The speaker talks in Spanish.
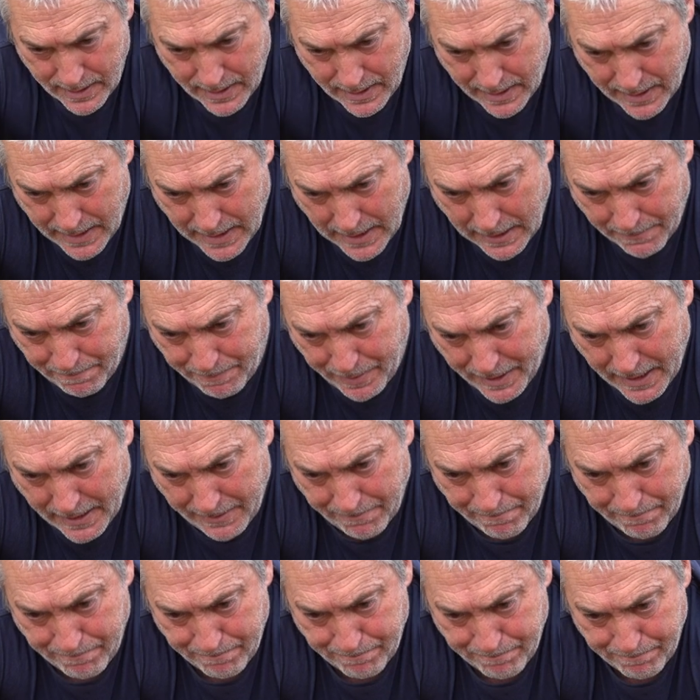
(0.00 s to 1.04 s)
El pie
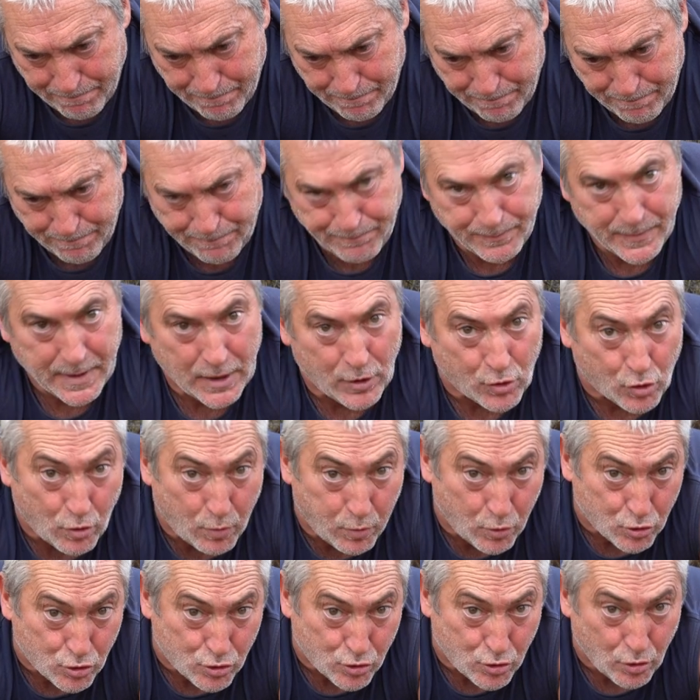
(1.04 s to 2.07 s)

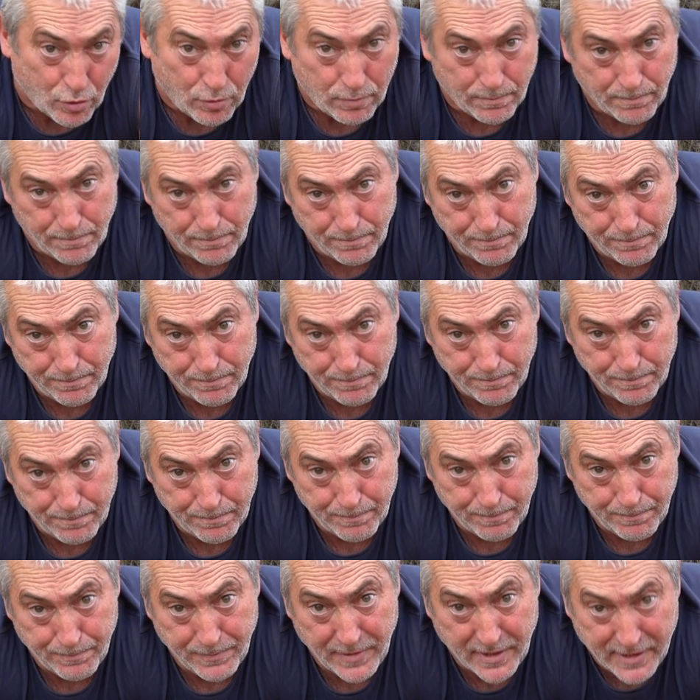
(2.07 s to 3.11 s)
robusto,
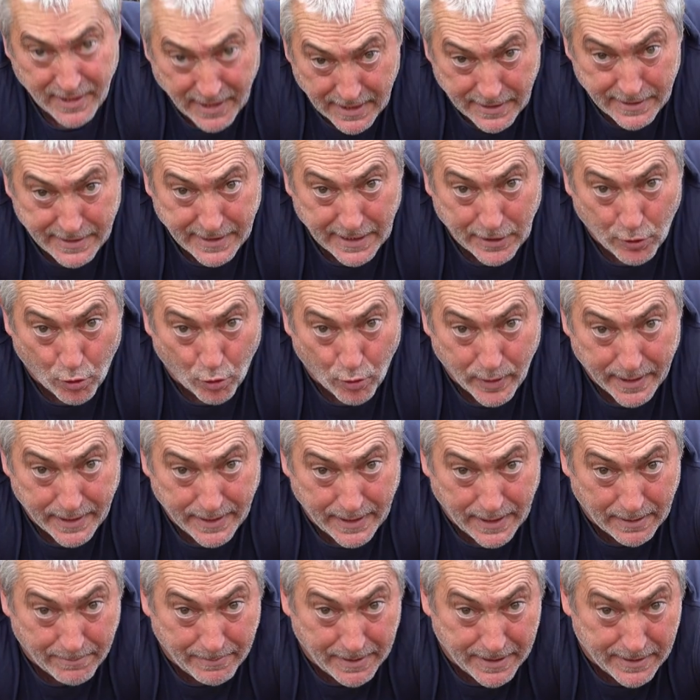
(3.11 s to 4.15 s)
céntrico
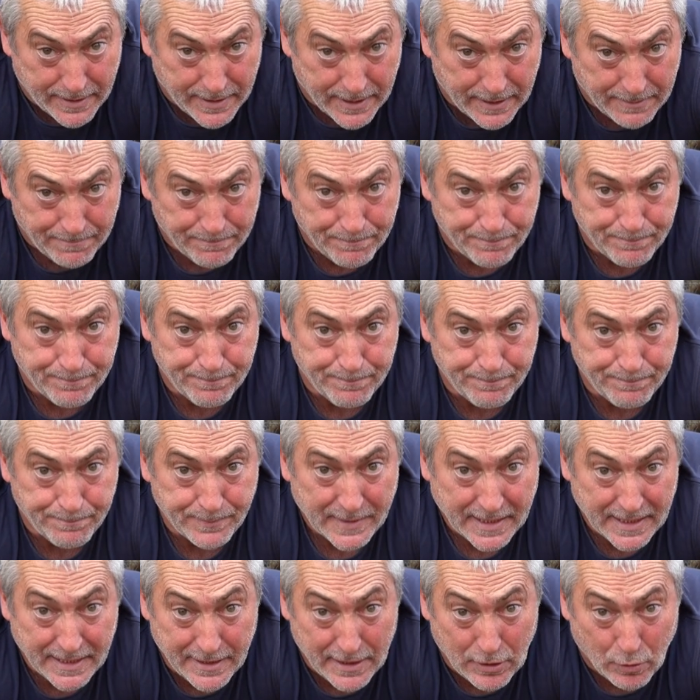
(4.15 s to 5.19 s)
generalmente,
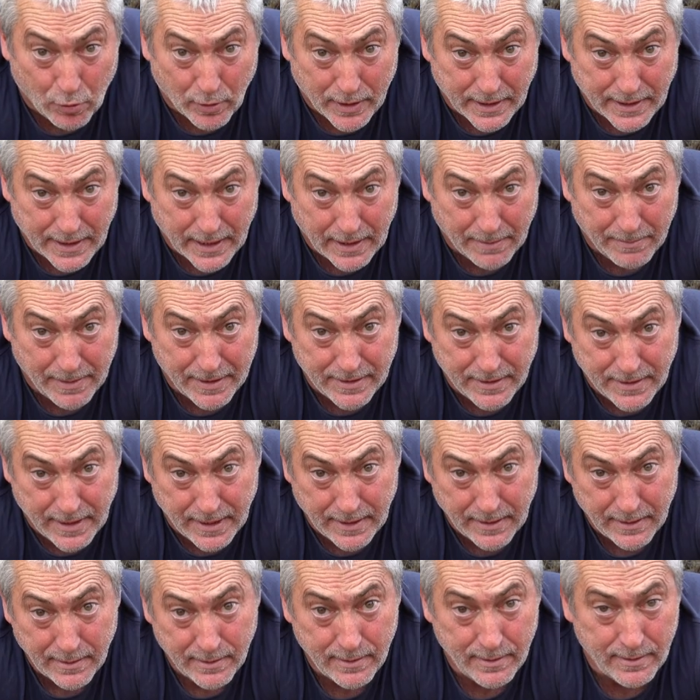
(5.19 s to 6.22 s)
y digo generalmente
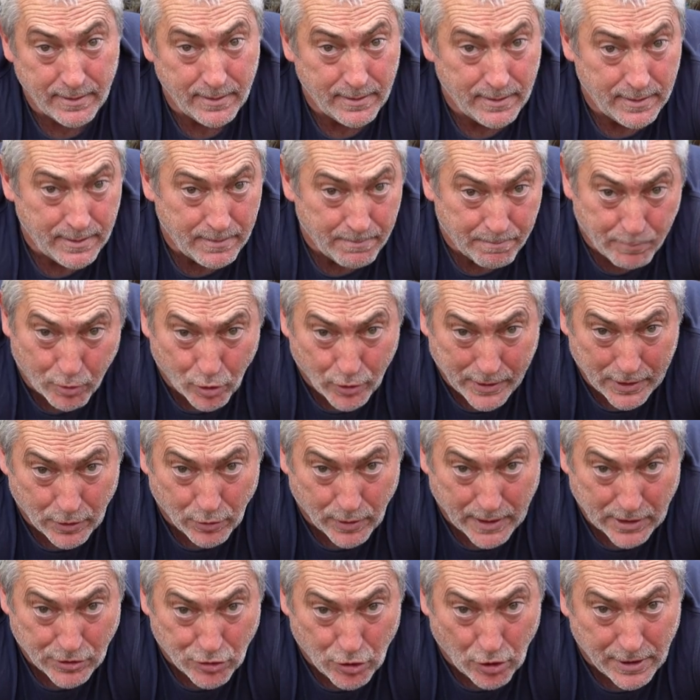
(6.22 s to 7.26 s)
porque en
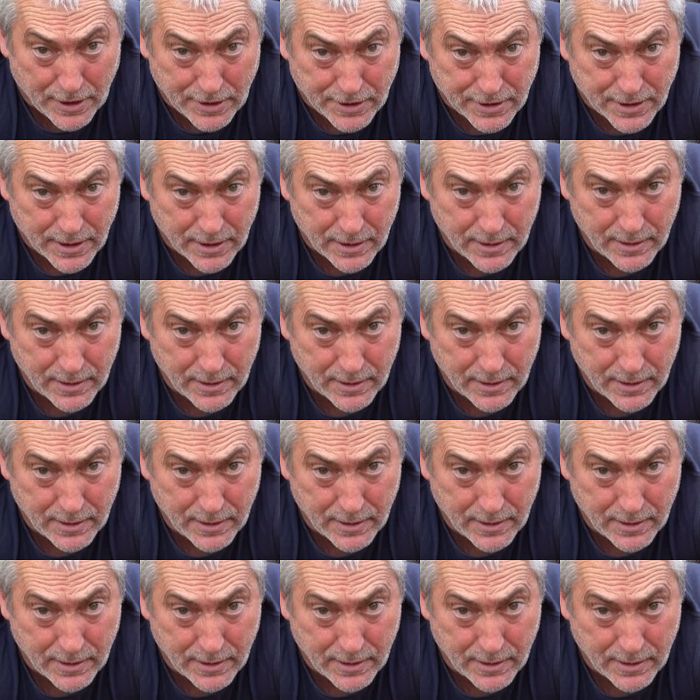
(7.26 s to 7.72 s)
ocasiones